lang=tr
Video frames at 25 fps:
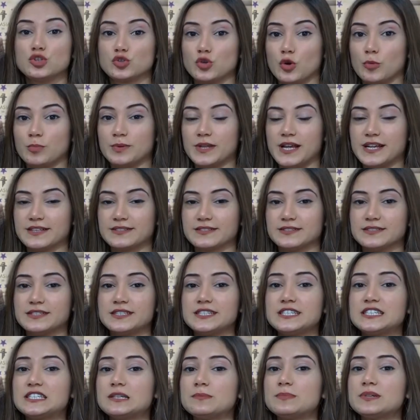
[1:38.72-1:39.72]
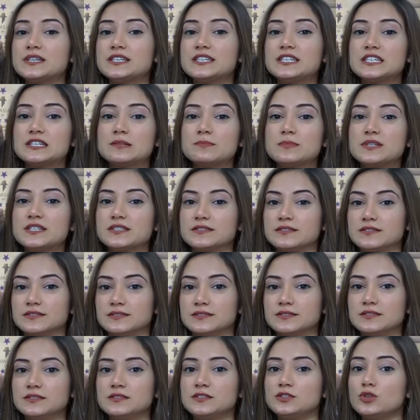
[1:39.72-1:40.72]
Toplantıda 2020
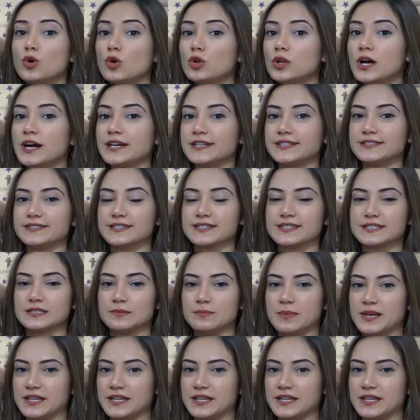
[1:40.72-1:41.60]
yılının yol haritası